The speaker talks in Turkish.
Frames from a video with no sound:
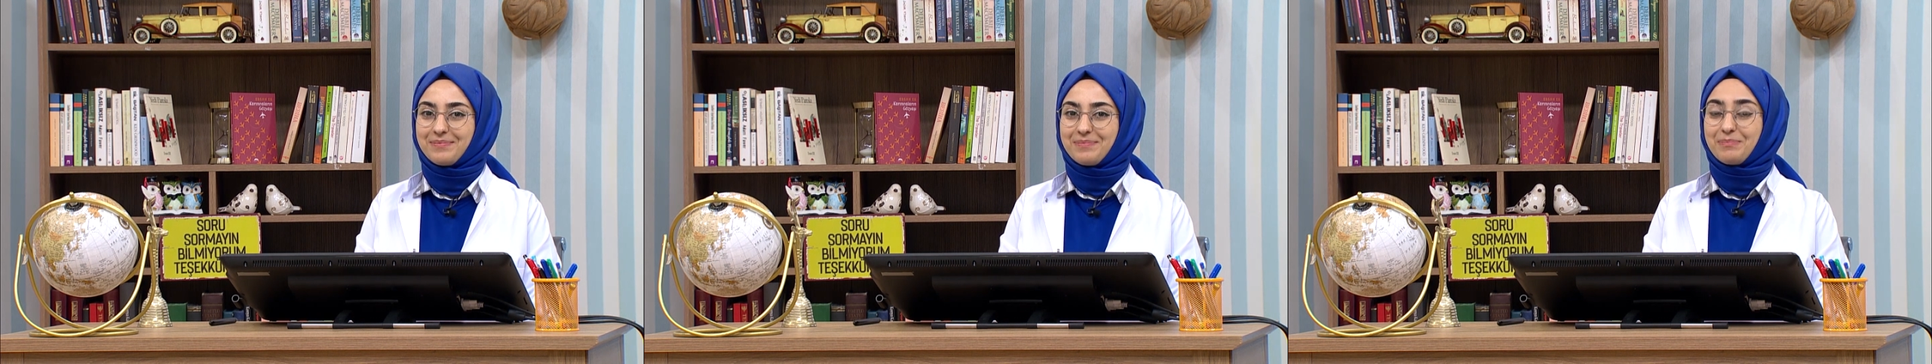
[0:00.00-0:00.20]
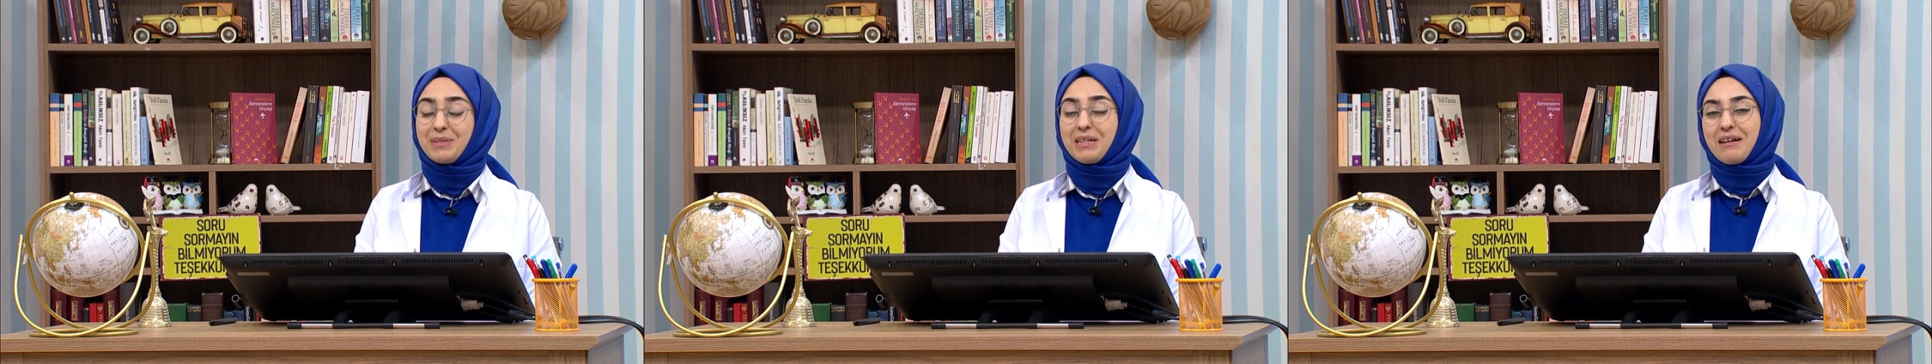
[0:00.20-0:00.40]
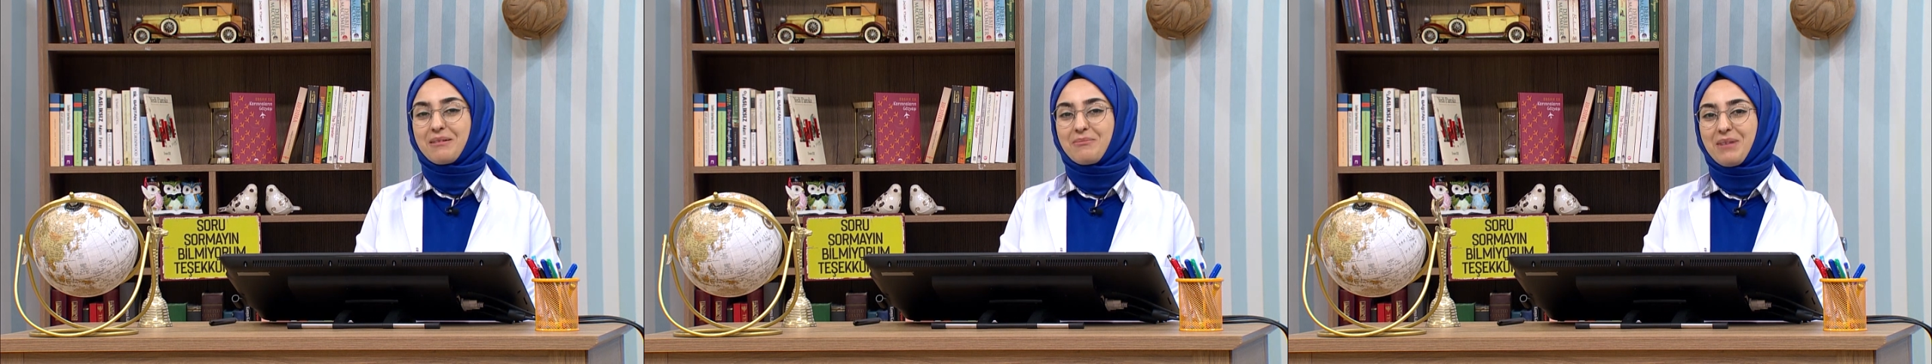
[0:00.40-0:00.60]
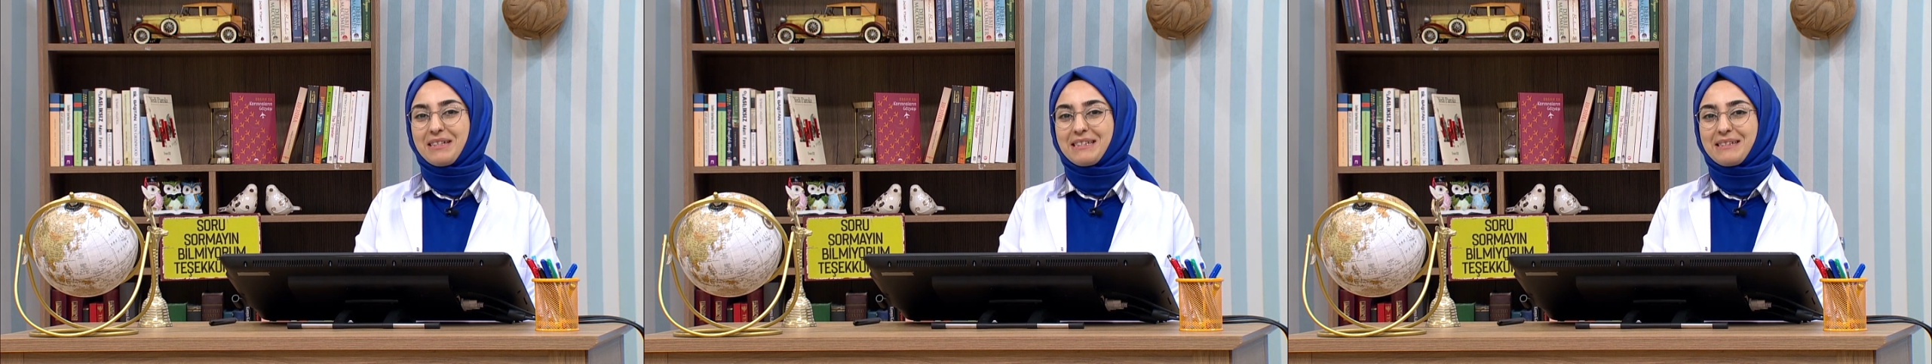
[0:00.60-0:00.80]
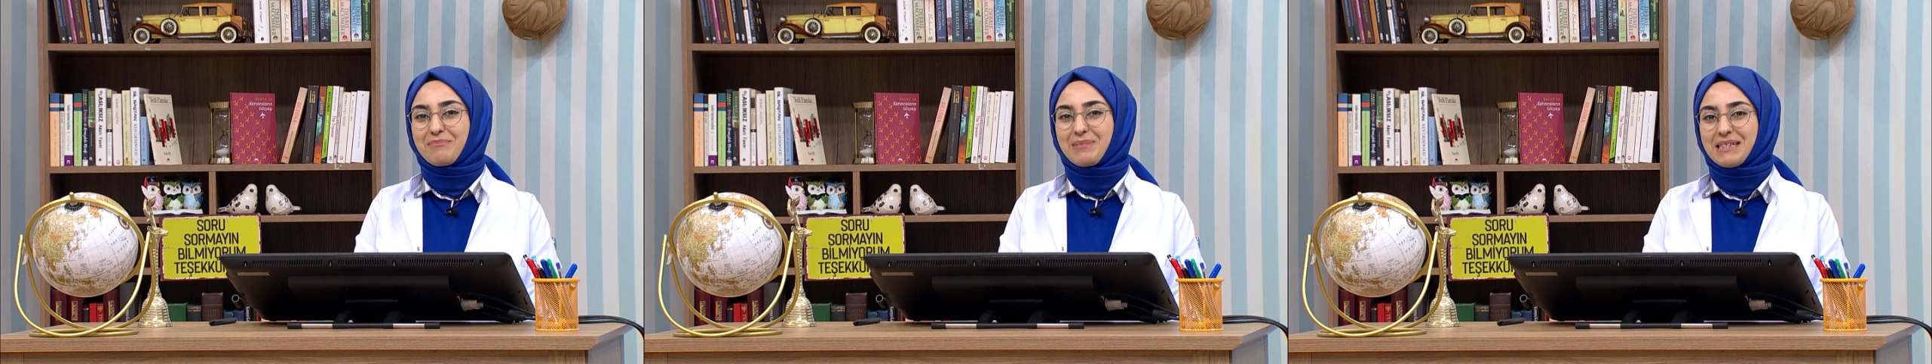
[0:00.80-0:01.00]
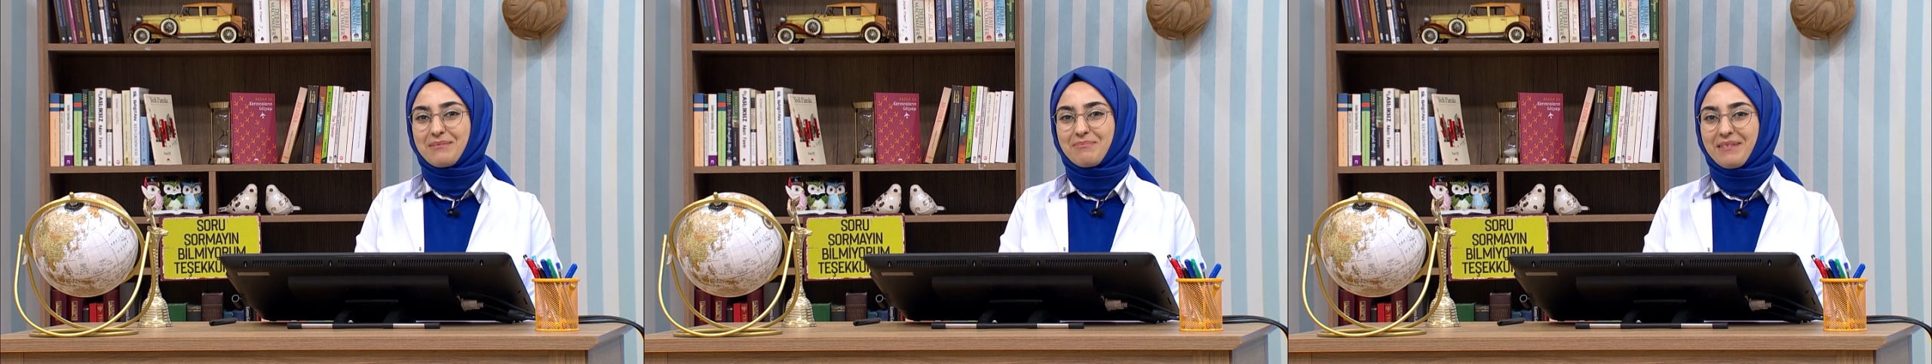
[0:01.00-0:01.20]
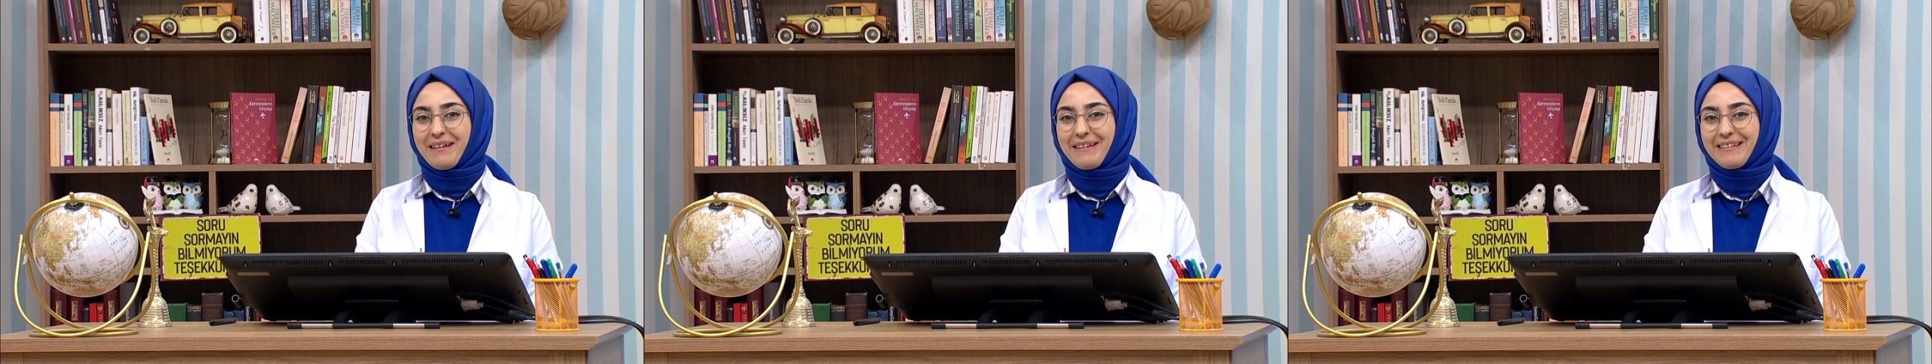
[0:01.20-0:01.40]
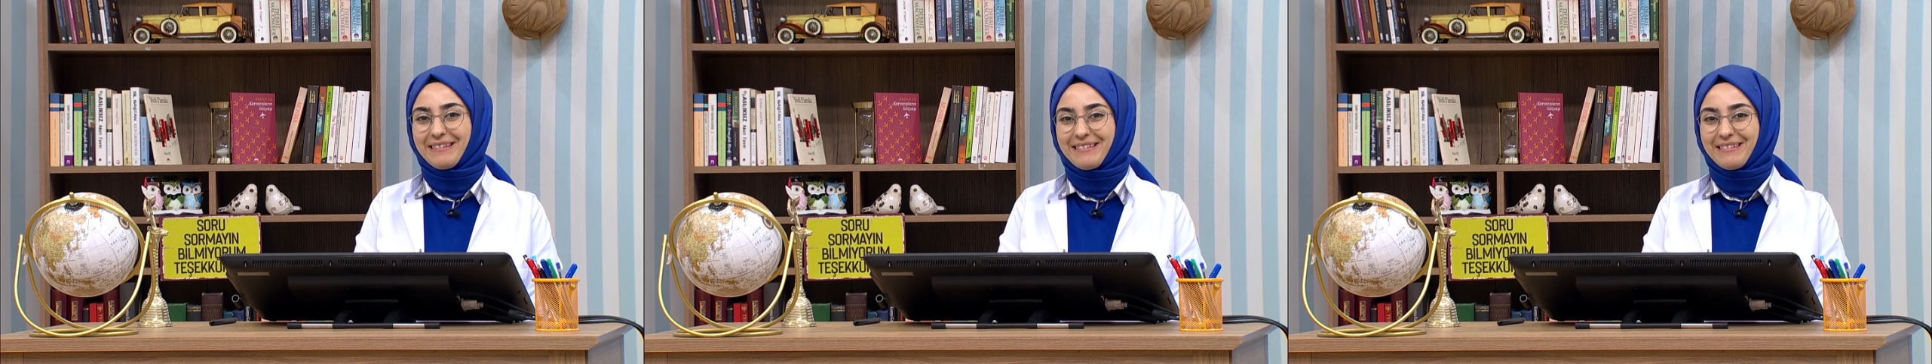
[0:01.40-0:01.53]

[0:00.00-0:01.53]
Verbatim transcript: Bırakmaz bizimle.